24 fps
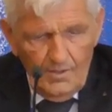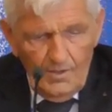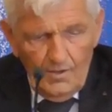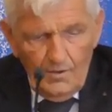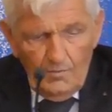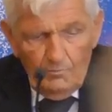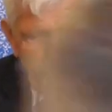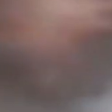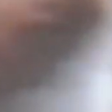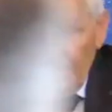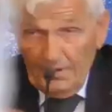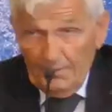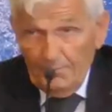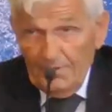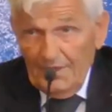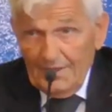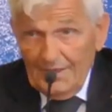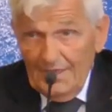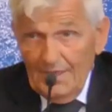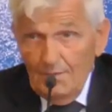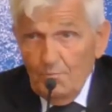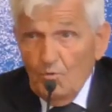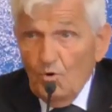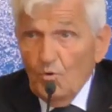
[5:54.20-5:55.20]
Poi
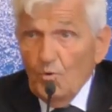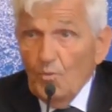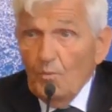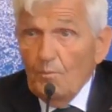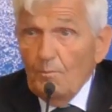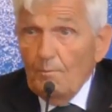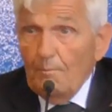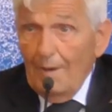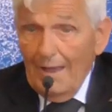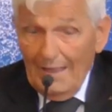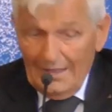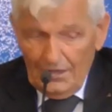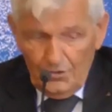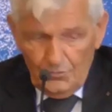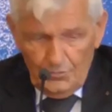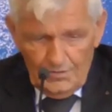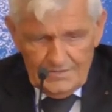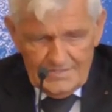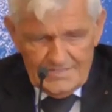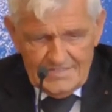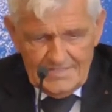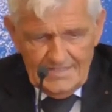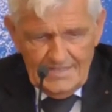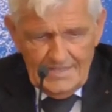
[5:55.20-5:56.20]
premieremo Marco
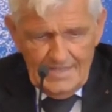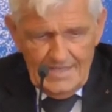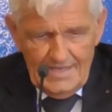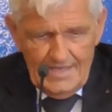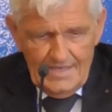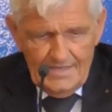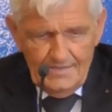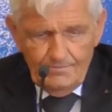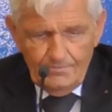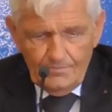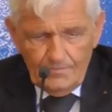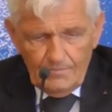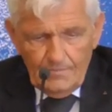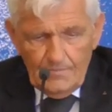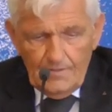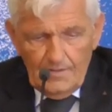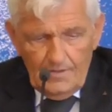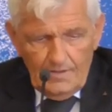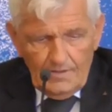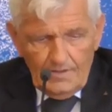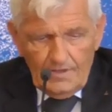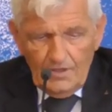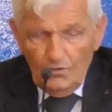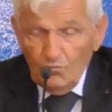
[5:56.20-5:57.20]
Anzidei,
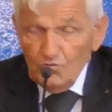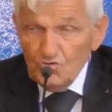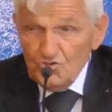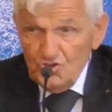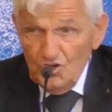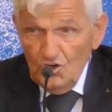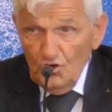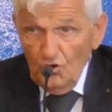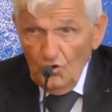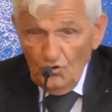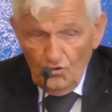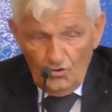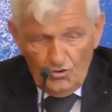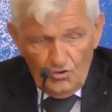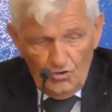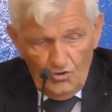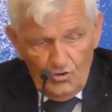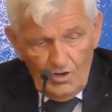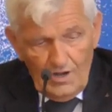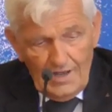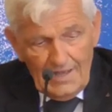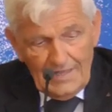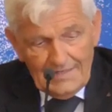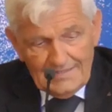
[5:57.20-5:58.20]
che è un
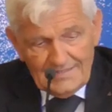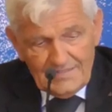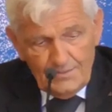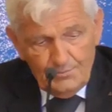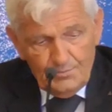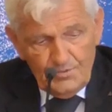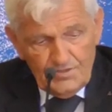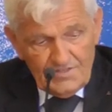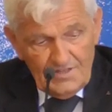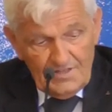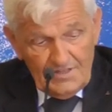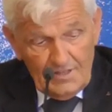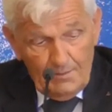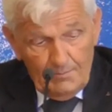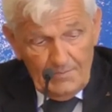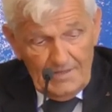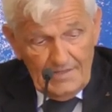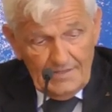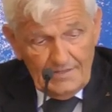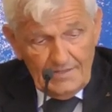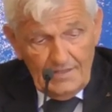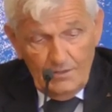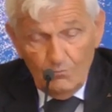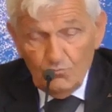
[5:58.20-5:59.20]
geologo, anzi più
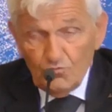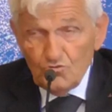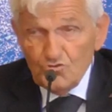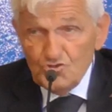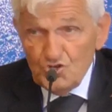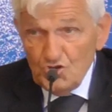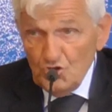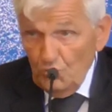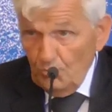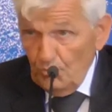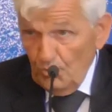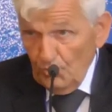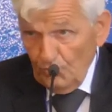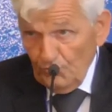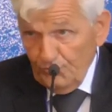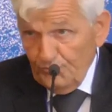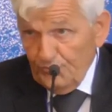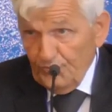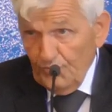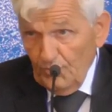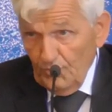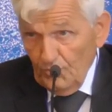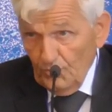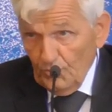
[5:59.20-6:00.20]
esattamente è un
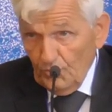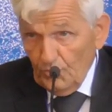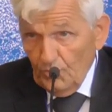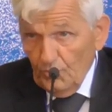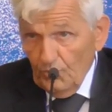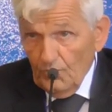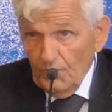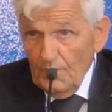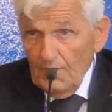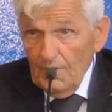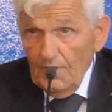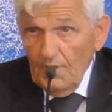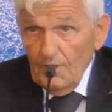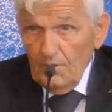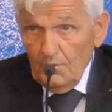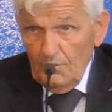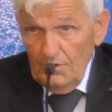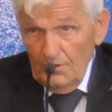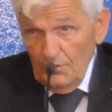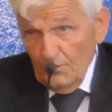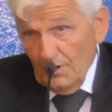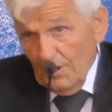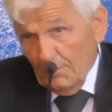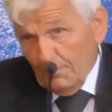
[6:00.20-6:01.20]
geomorfologo,
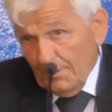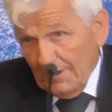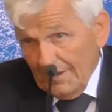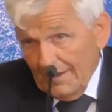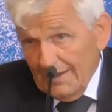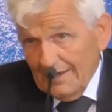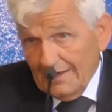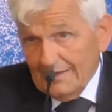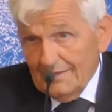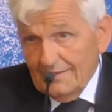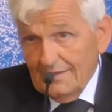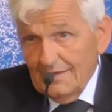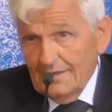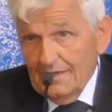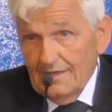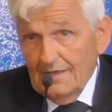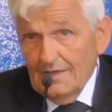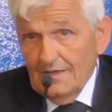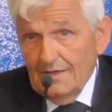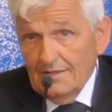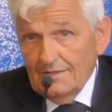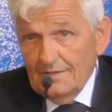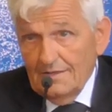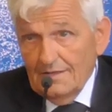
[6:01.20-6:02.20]
quindi una branca
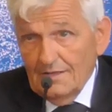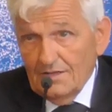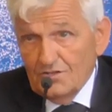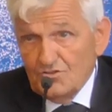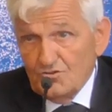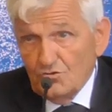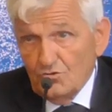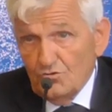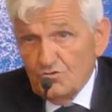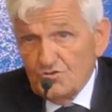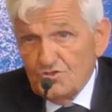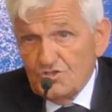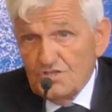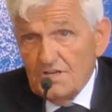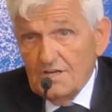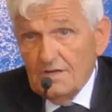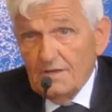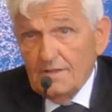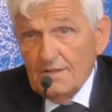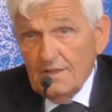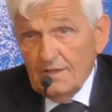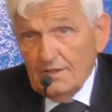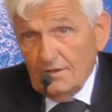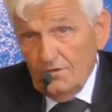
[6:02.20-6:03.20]
della, della geologia
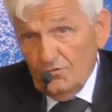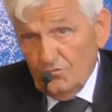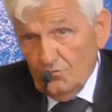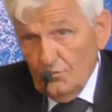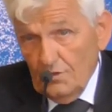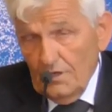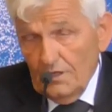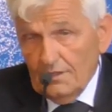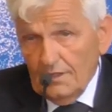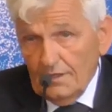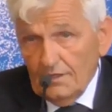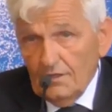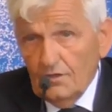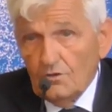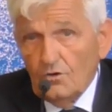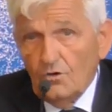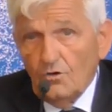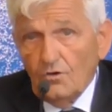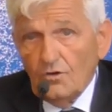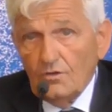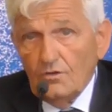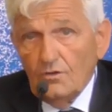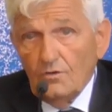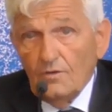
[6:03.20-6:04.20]
che studia il
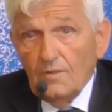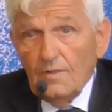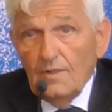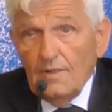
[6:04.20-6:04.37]
territorio,